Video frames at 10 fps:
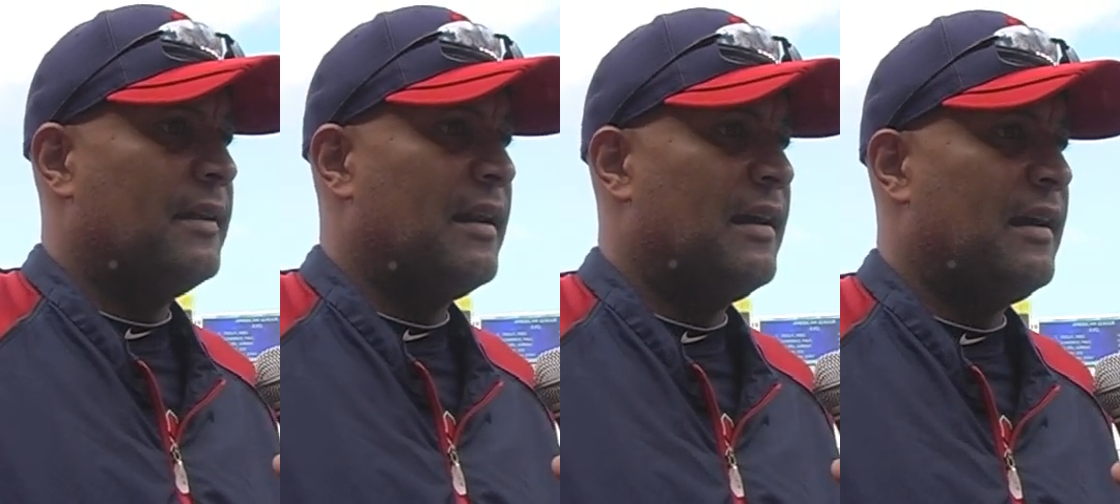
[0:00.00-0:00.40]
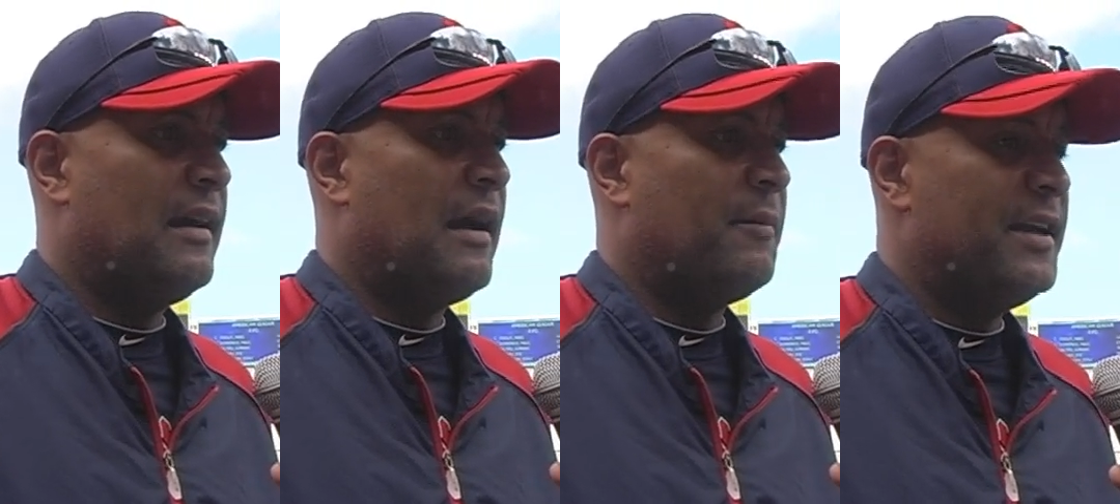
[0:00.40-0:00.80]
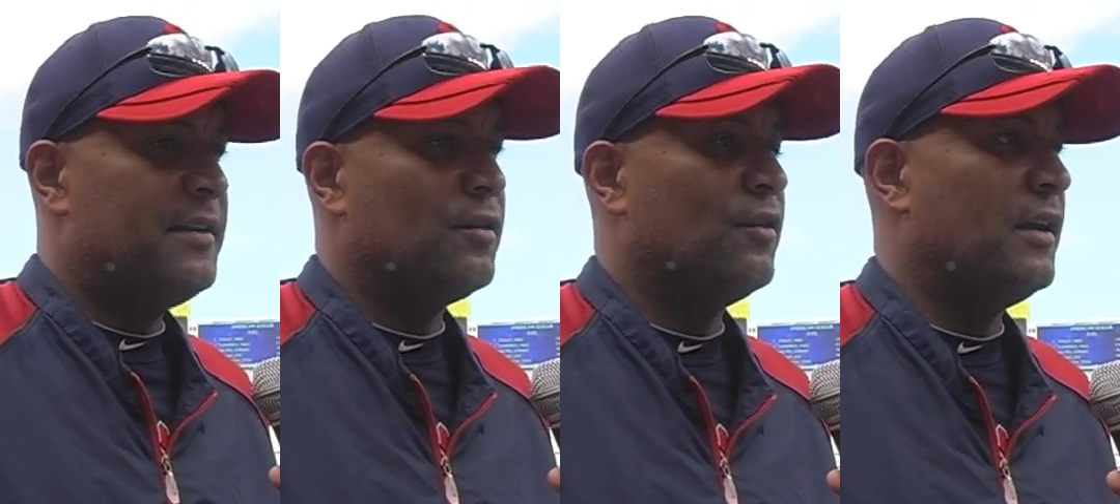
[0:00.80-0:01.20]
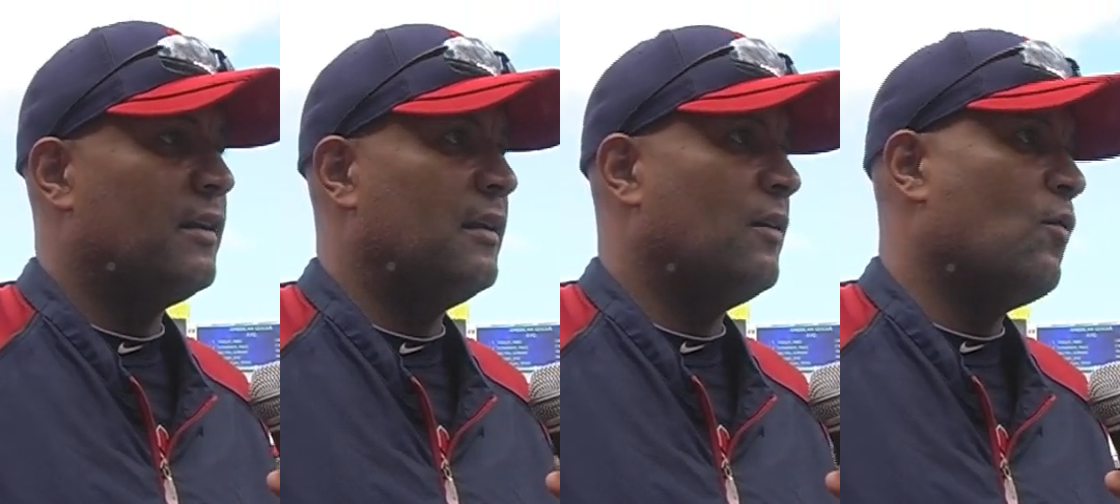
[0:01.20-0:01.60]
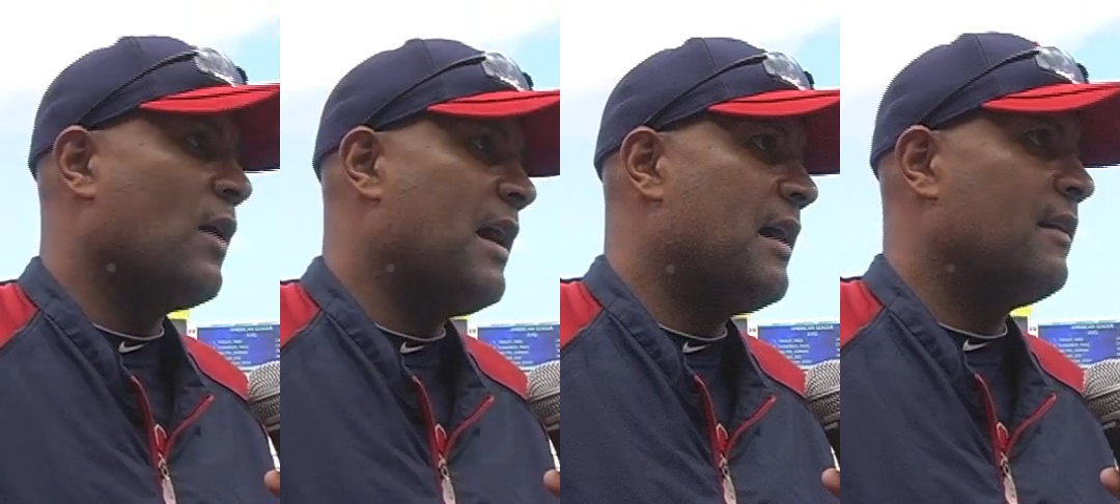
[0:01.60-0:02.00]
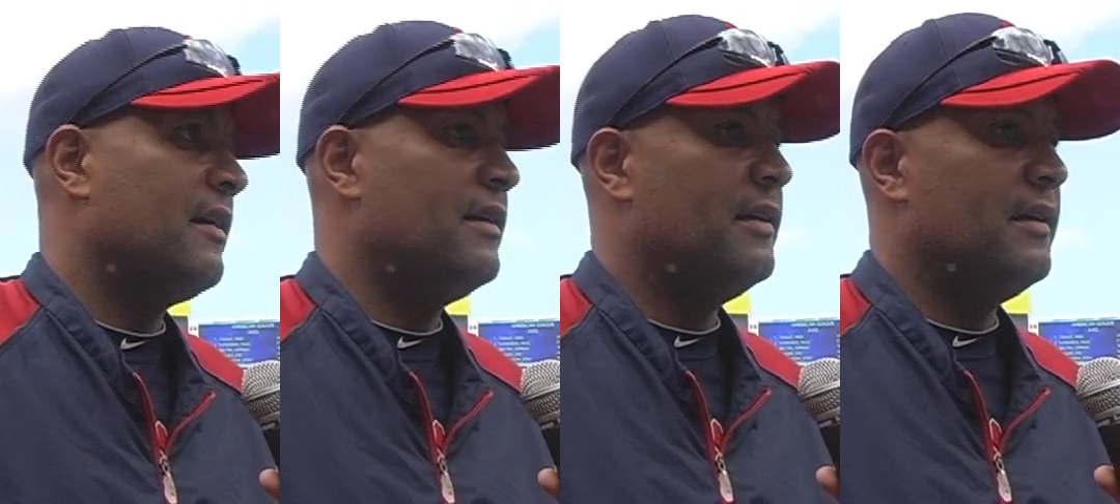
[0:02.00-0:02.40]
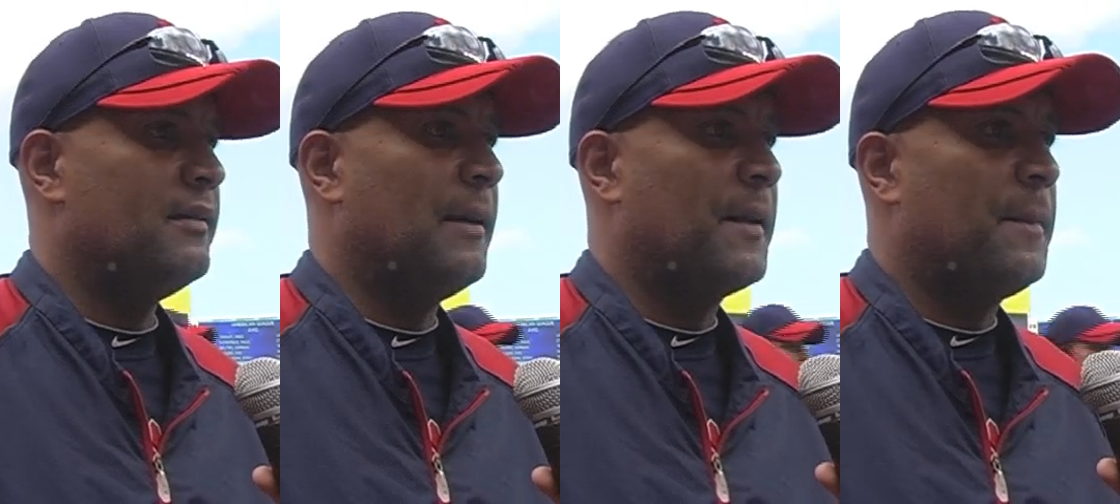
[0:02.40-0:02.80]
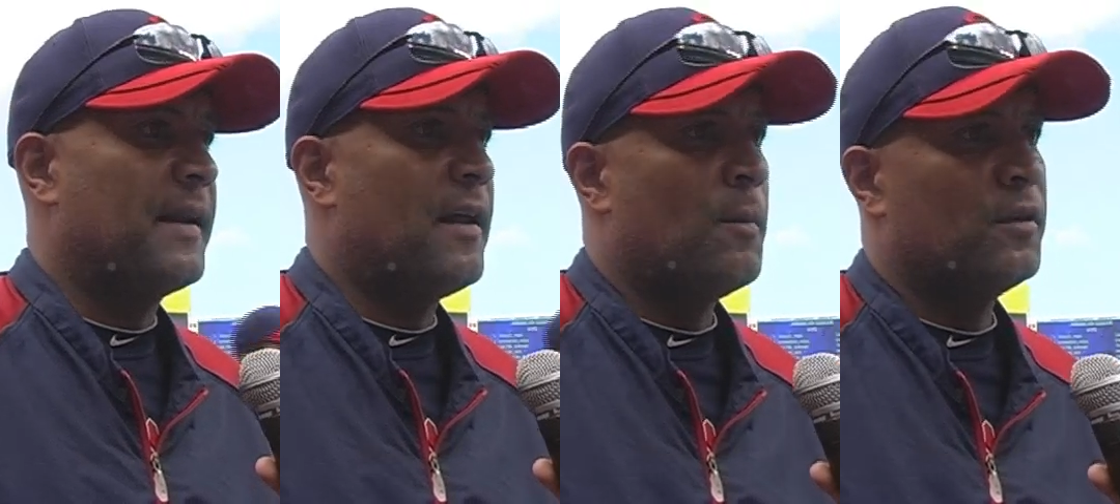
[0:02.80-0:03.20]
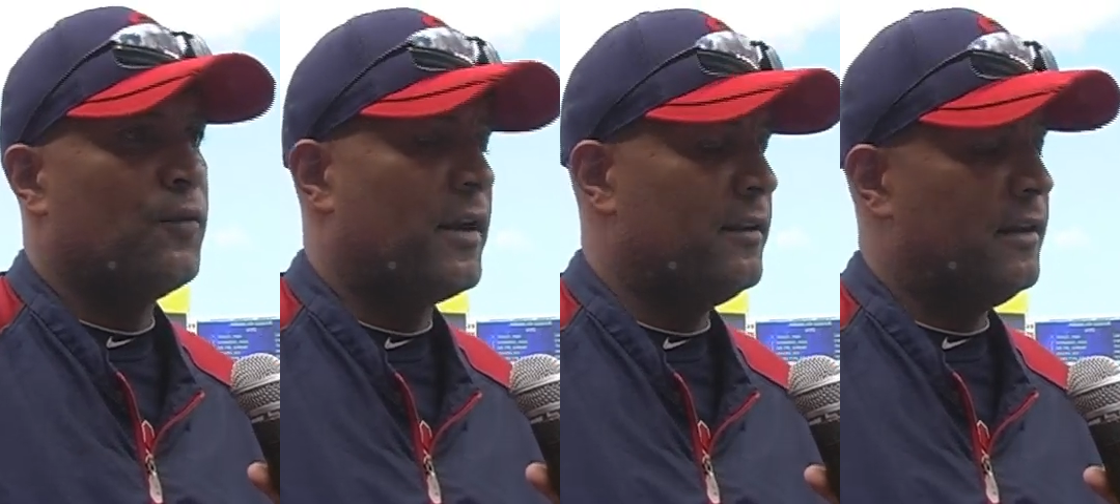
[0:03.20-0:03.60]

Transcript: darle avisos en, jugadas y estar preparado como si fuera el